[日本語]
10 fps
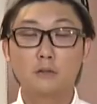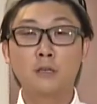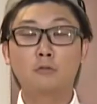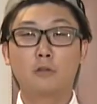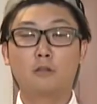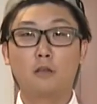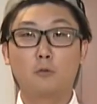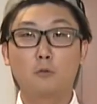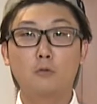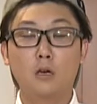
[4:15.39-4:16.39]
なんとです
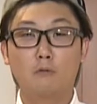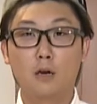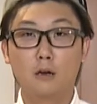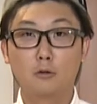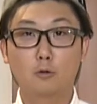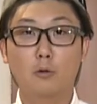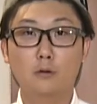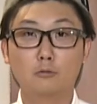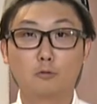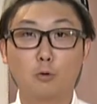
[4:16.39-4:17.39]
ね今回は
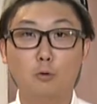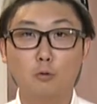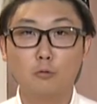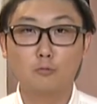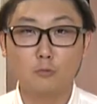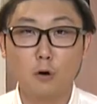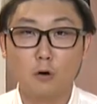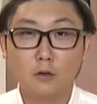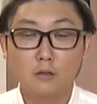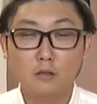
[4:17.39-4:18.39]
とある道具
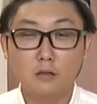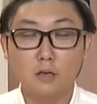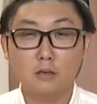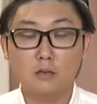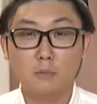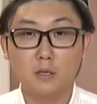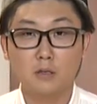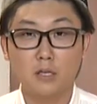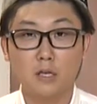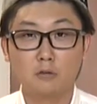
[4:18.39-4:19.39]
を使ってま
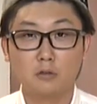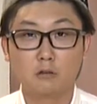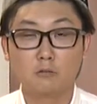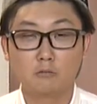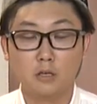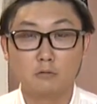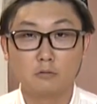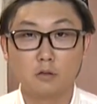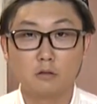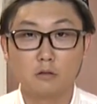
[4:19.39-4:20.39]
たイガグリ作っていく
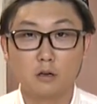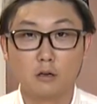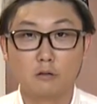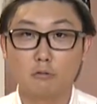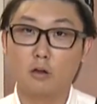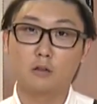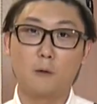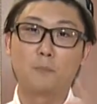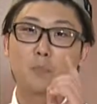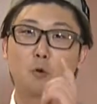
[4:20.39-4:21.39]
んですねそれがね
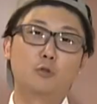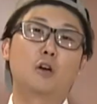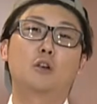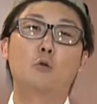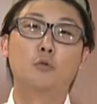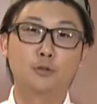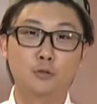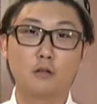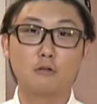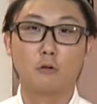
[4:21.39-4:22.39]
これなかなか面
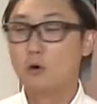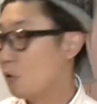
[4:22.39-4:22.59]
白いですよ